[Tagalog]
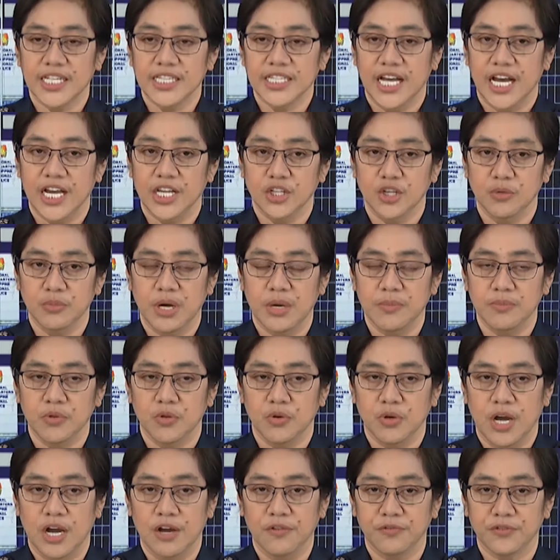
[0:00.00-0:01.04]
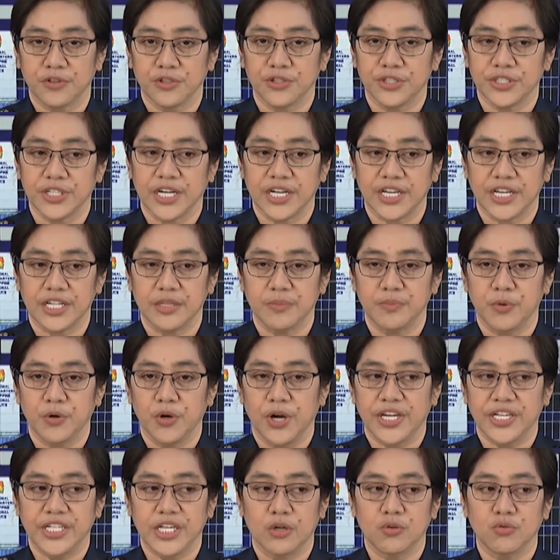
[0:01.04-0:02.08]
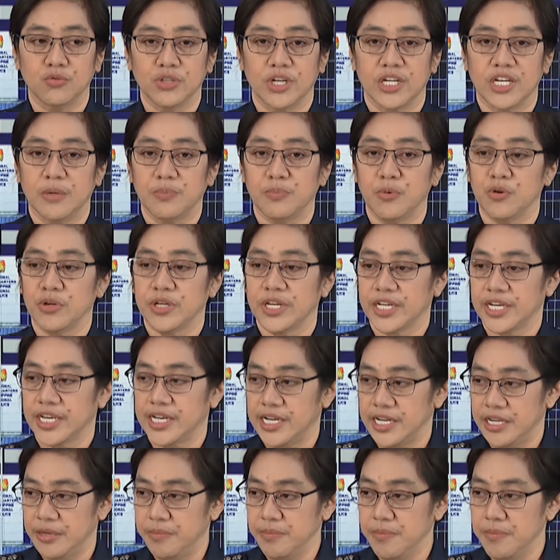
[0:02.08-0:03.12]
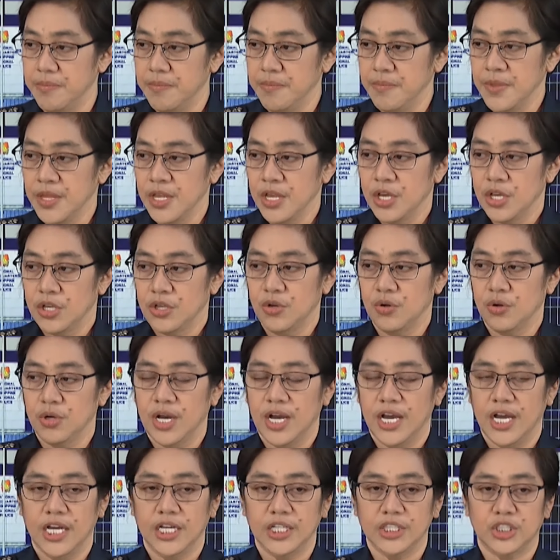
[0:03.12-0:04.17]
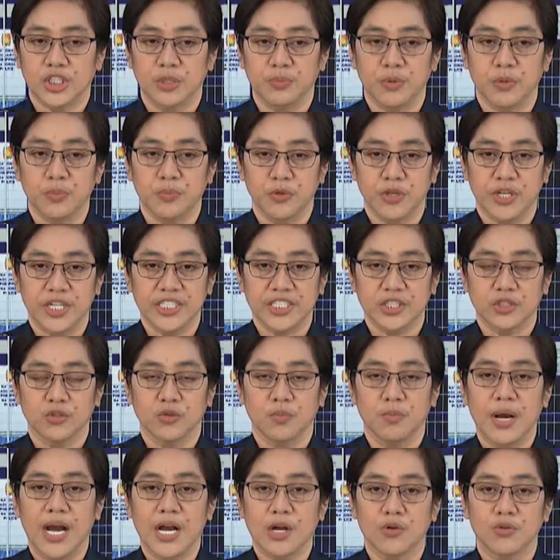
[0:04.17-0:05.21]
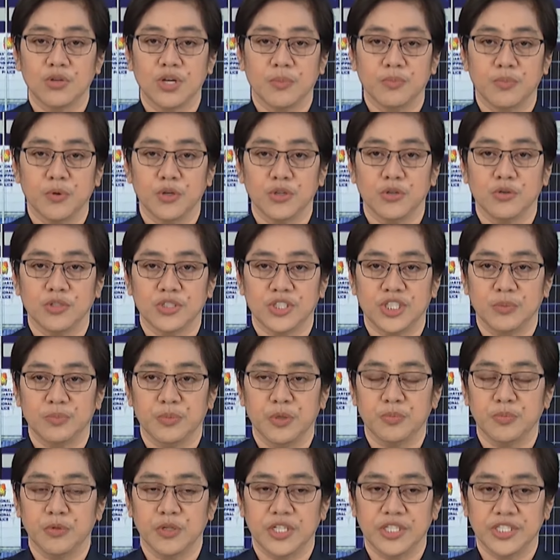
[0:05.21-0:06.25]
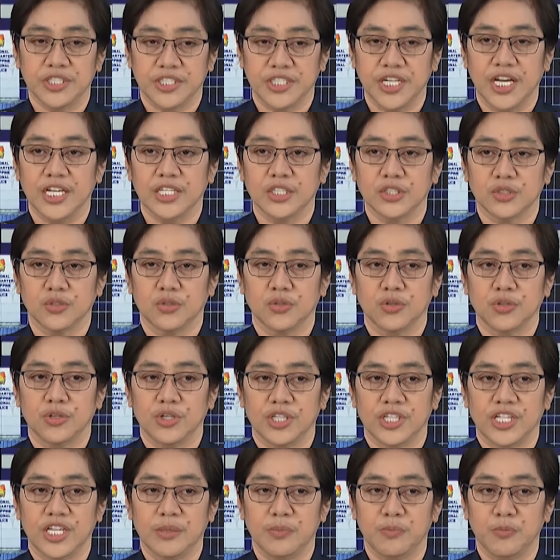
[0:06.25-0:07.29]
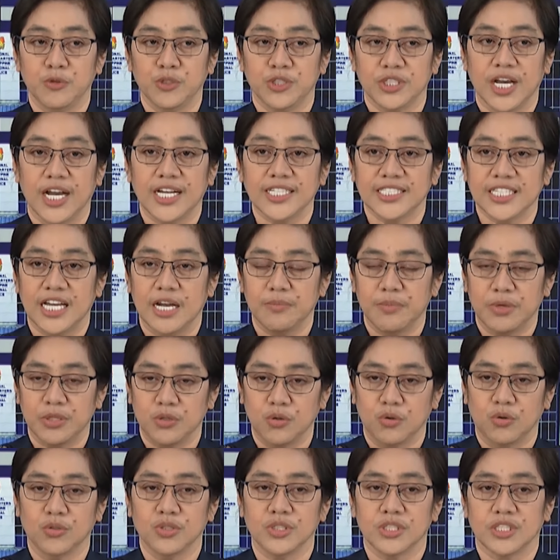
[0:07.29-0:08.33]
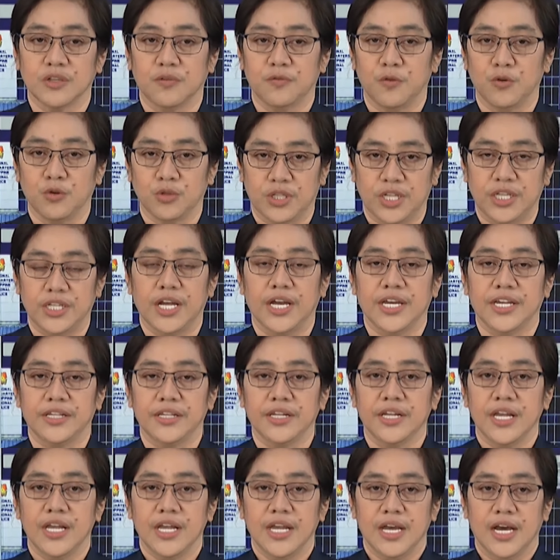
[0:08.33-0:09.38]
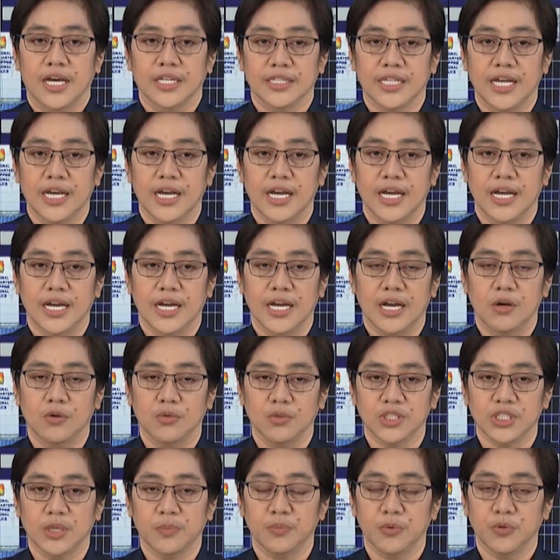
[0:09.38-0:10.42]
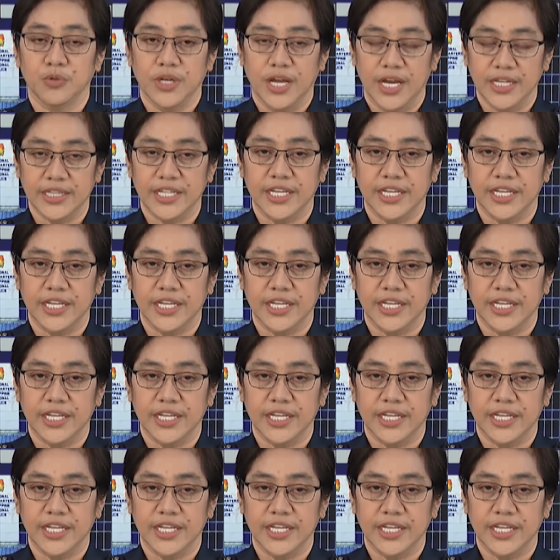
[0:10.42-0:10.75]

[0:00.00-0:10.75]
matatandaan niyo ma'am, nung after the raid po ay nauna na pong nirelieve yung uh, chief of police. So bago na po yung chief of police dyan. So hindi po siya kasama doon sa 49. At uh, kausap po